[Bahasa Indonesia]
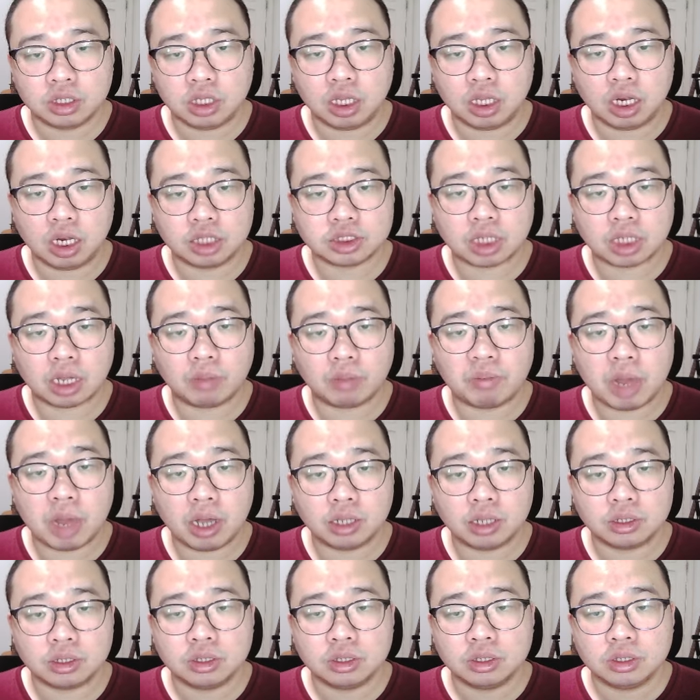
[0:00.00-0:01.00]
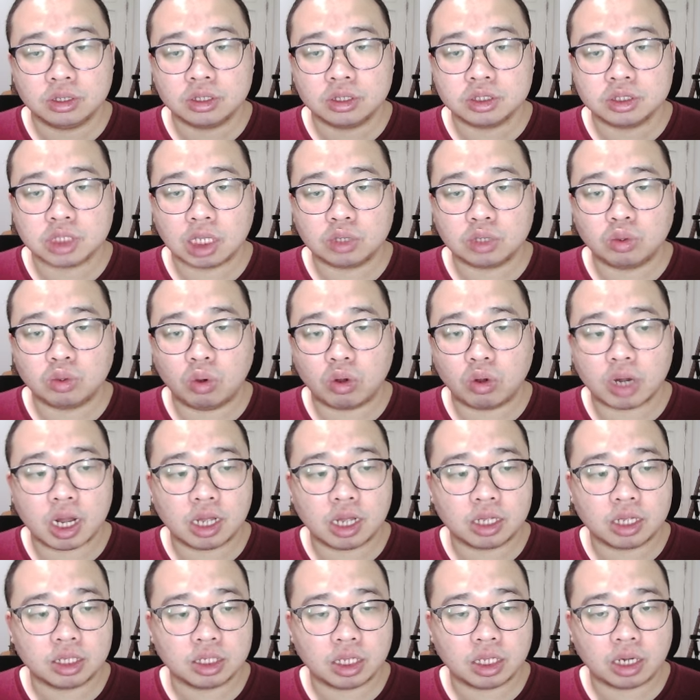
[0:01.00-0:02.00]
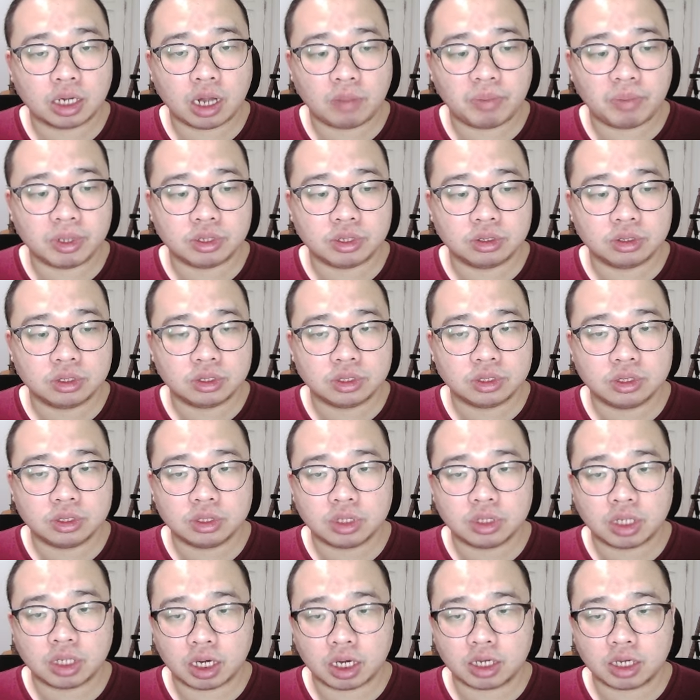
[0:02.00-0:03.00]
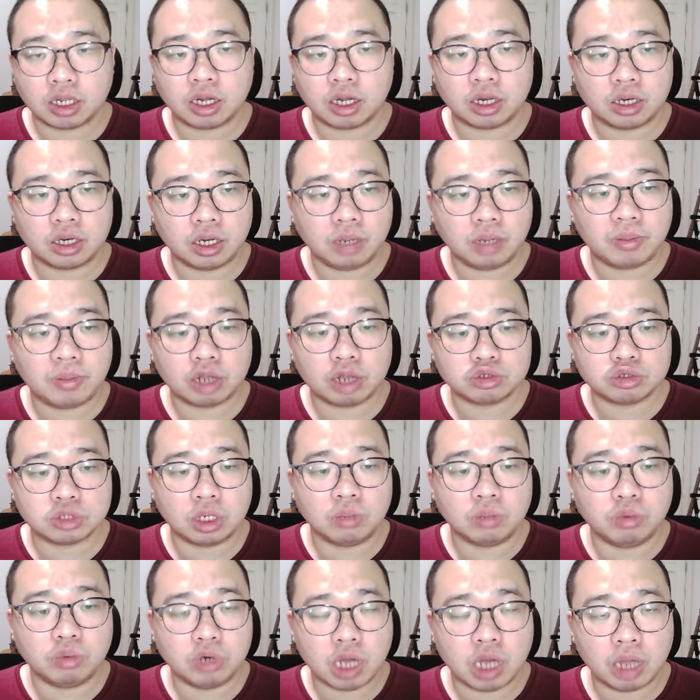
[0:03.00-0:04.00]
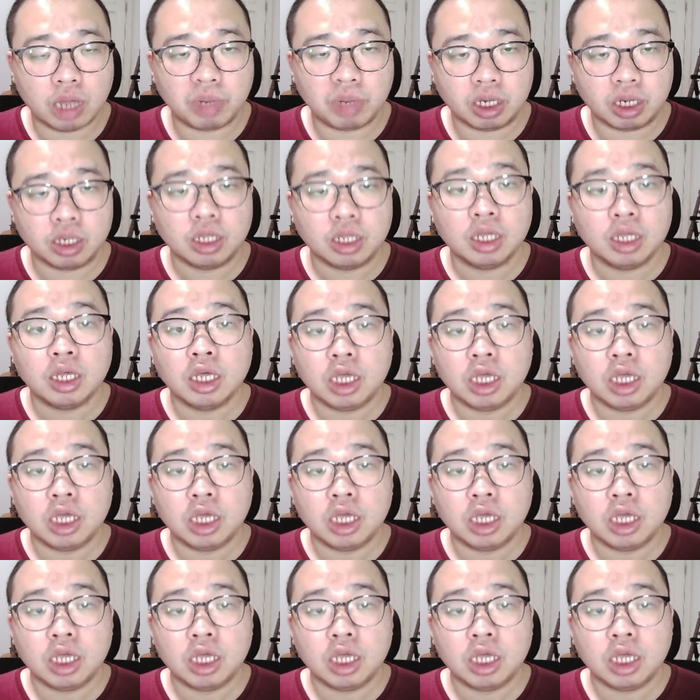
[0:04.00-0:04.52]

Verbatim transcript: Gila cakep banget. Satu orang yang dapat. Keren-keren. 500 ribu diamond.